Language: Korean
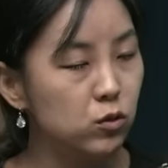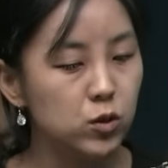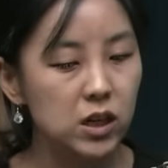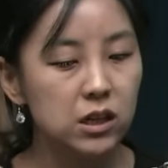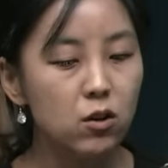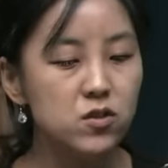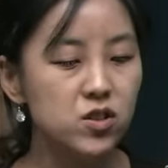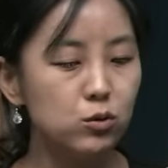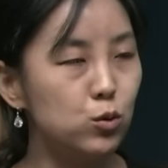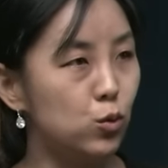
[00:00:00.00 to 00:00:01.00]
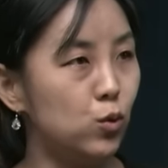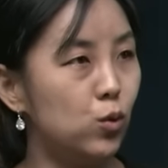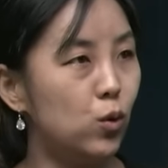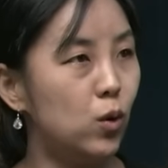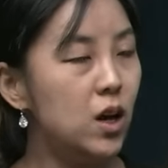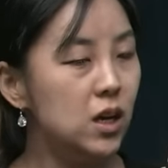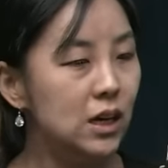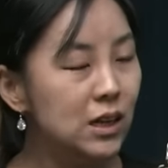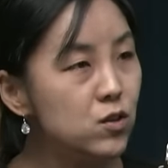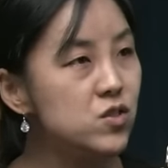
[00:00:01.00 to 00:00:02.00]
그래서 이런 식으로
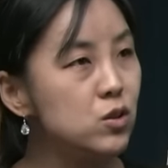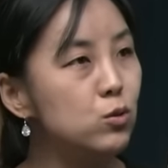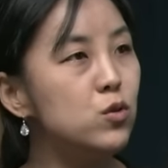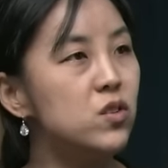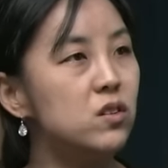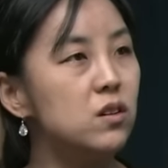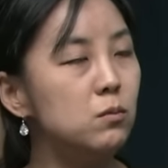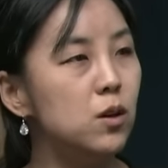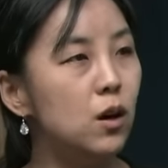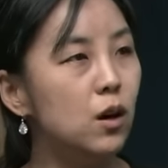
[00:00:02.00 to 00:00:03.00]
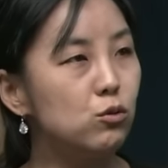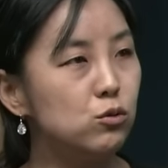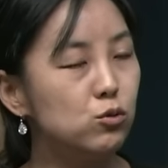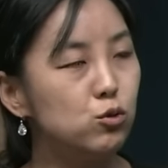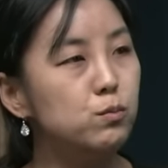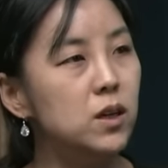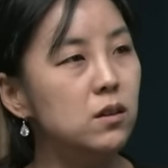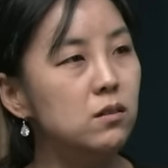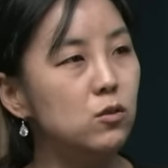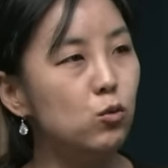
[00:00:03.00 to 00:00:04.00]
이런 식으로 지금
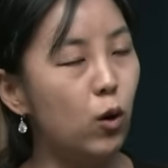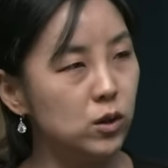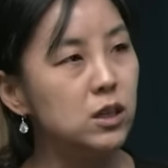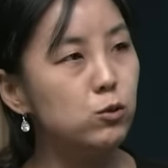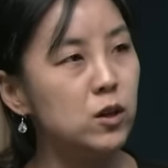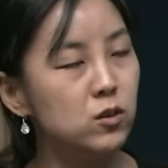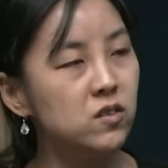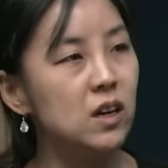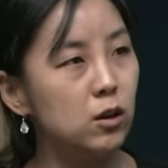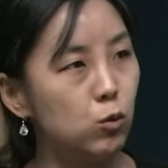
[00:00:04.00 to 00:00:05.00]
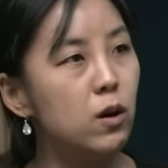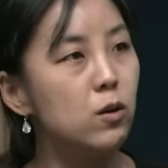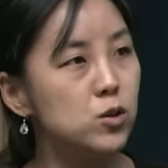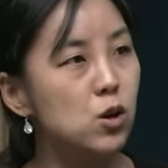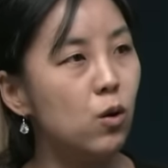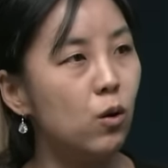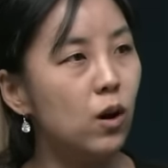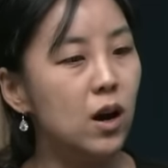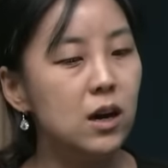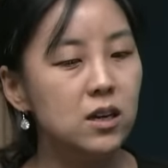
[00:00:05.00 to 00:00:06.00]
국민권익위원장이 되어서
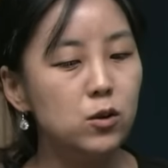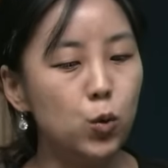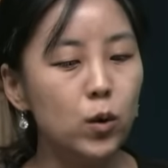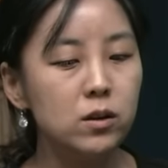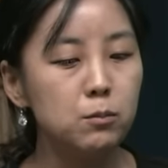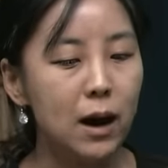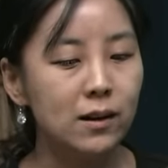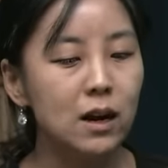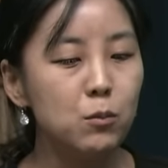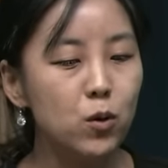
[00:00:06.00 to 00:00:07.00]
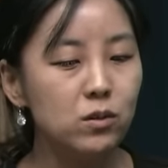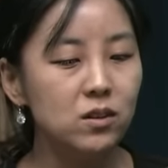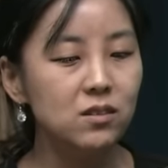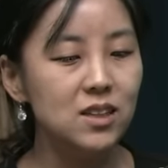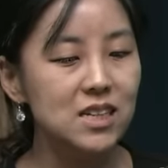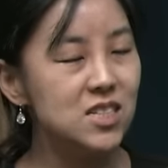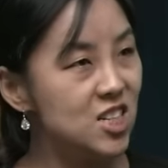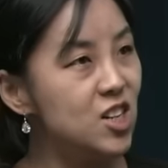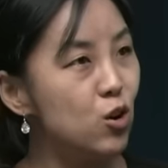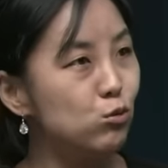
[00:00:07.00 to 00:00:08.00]
이 교회를 말아먹은 이
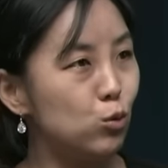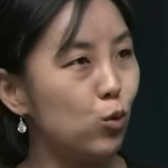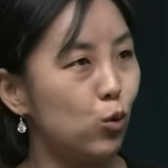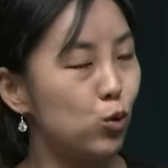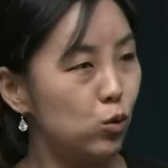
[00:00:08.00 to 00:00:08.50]
실력으로